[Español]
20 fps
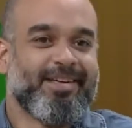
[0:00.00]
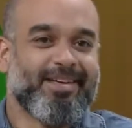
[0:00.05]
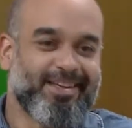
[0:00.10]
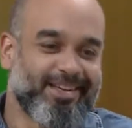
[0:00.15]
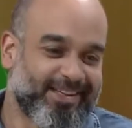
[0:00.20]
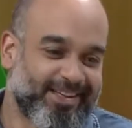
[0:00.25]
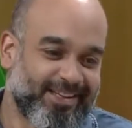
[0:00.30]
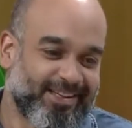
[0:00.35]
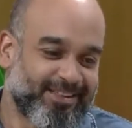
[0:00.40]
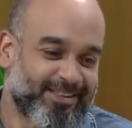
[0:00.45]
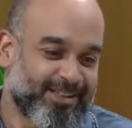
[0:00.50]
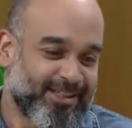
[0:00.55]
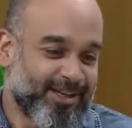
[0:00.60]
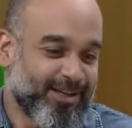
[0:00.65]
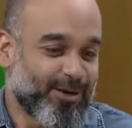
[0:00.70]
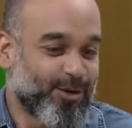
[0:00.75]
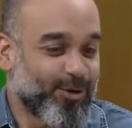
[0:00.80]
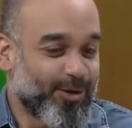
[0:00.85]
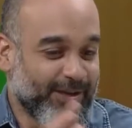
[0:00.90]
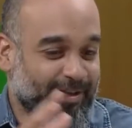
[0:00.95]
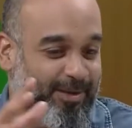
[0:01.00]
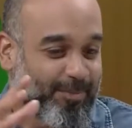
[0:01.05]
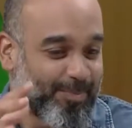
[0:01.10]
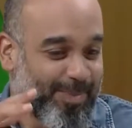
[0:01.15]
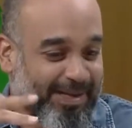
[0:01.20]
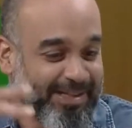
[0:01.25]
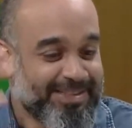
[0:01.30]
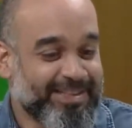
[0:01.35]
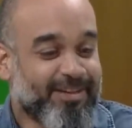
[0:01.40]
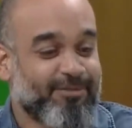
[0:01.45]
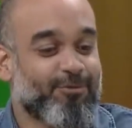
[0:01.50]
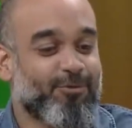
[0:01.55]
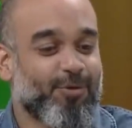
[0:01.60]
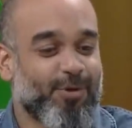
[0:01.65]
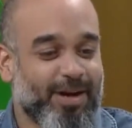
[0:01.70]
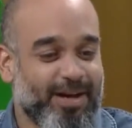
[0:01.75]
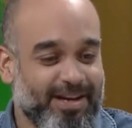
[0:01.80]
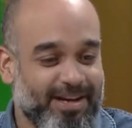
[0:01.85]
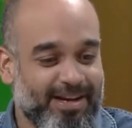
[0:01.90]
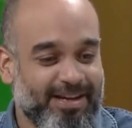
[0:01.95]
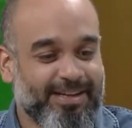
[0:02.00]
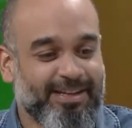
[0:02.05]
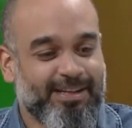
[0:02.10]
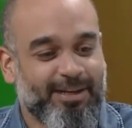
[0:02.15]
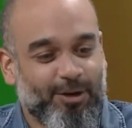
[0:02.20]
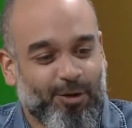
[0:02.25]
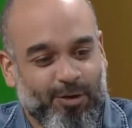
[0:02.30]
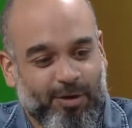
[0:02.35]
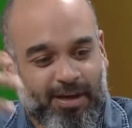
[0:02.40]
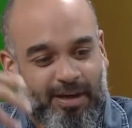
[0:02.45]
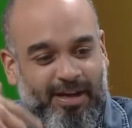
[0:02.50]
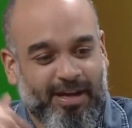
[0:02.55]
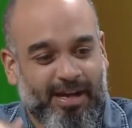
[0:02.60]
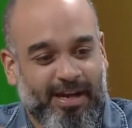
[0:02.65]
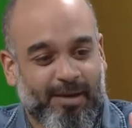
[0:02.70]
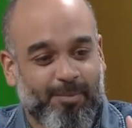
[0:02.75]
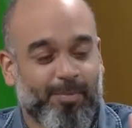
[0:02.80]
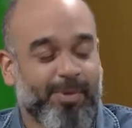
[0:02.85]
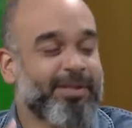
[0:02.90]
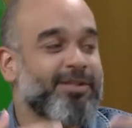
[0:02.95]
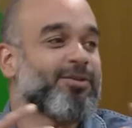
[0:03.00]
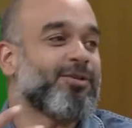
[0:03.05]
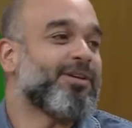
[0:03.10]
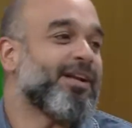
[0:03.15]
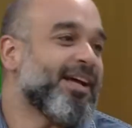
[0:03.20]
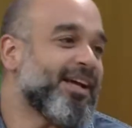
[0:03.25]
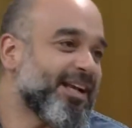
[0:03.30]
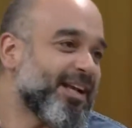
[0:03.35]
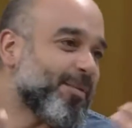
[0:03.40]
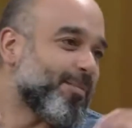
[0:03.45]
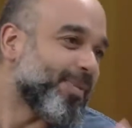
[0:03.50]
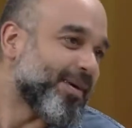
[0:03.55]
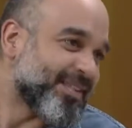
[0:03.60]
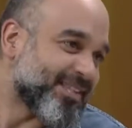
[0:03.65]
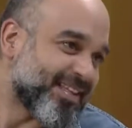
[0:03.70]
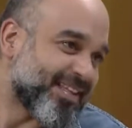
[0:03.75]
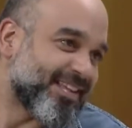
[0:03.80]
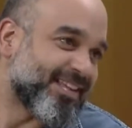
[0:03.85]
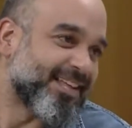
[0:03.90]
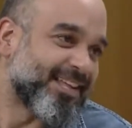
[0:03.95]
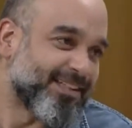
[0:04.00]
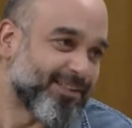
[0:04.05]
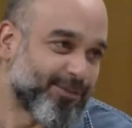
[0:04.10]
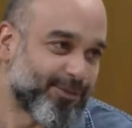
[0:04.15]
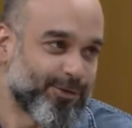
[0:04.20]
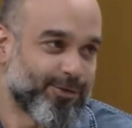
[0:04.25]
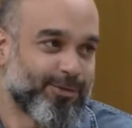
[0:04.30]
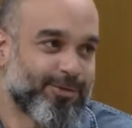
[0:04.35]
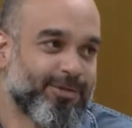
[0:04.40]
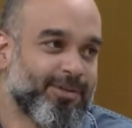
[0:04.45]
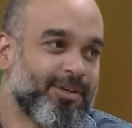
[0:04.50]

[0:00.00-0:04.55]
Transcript: eh, entre lo que pasa afuera y lo que al personaje le pasa adentro.